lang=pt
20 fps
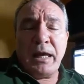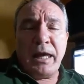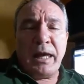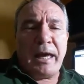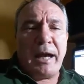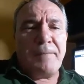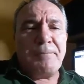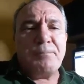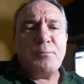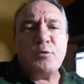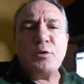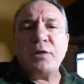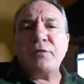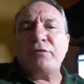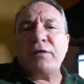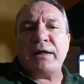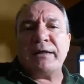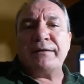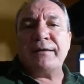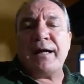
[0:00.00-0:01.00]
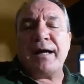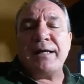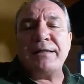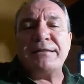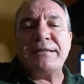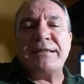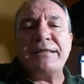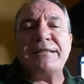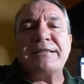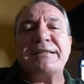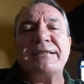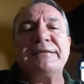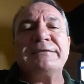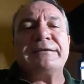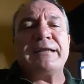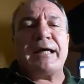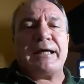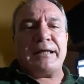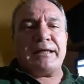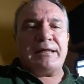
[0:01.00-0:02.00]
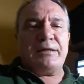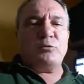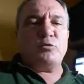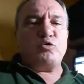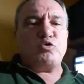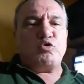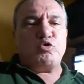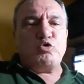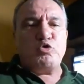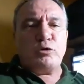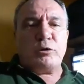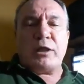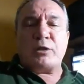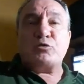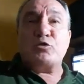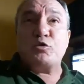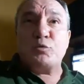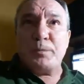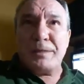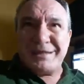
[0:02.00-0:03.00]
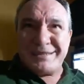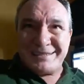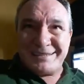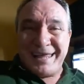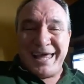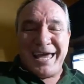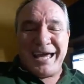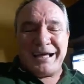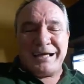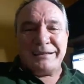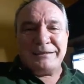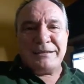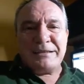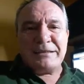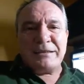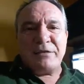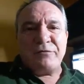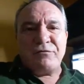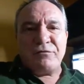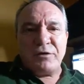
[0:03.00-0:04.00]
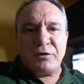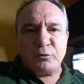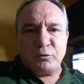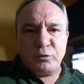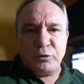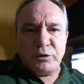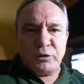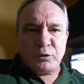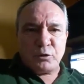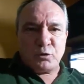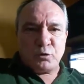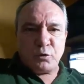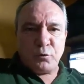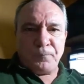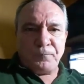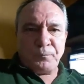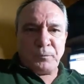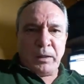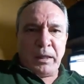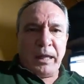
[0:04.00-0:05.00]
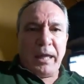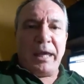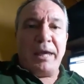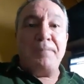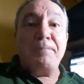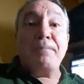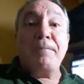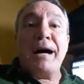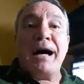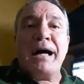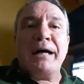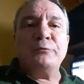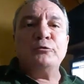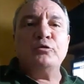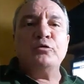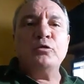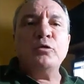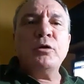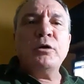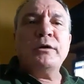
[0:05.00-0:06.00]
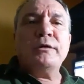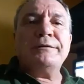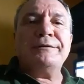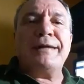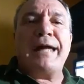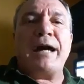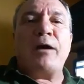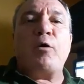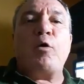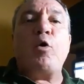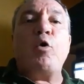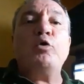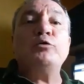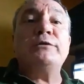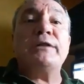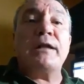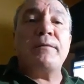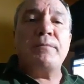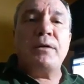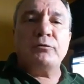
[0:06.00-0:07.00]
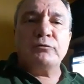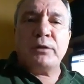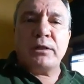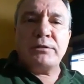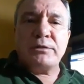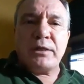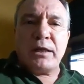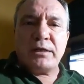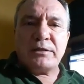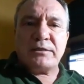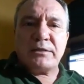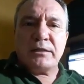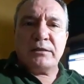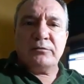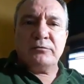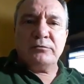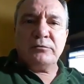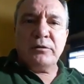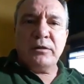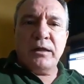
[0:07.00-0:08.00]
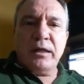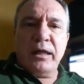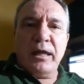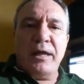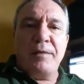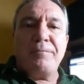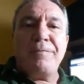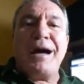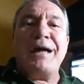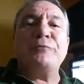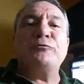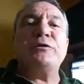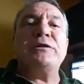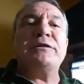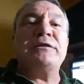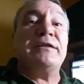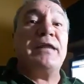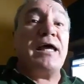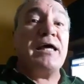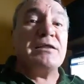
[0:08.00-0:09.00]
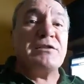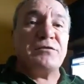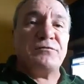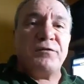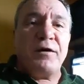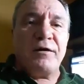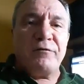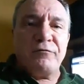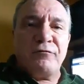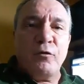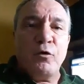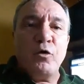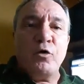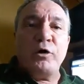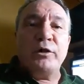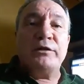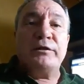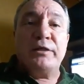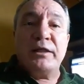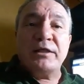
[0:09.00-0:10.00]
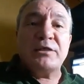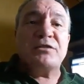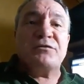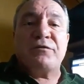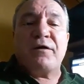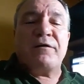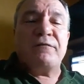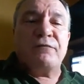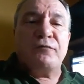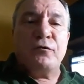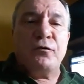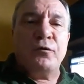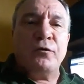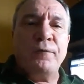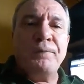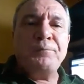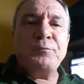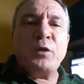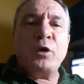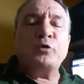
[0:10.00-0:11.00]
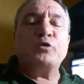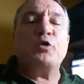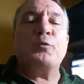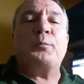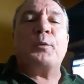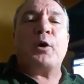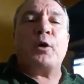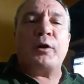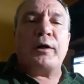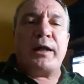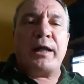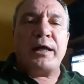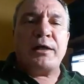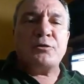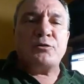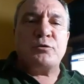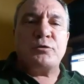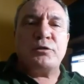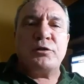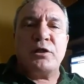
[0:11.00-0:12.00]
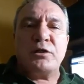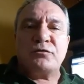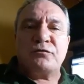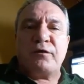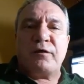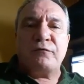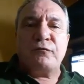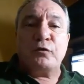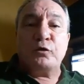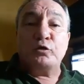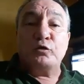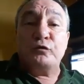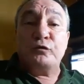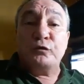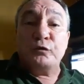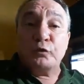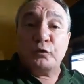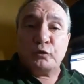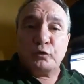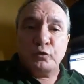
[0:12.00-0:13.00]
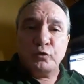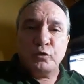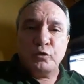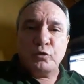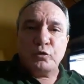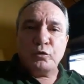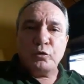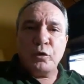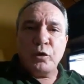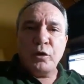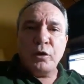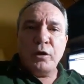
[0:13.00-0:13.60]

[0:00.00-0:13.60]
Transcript: É a pura verdade que Santarém, nas últimas décadas, tem feito isso. Remado na contramão da direção, remado em desfavor, em desfavor do progresso, em desfavor do futuro.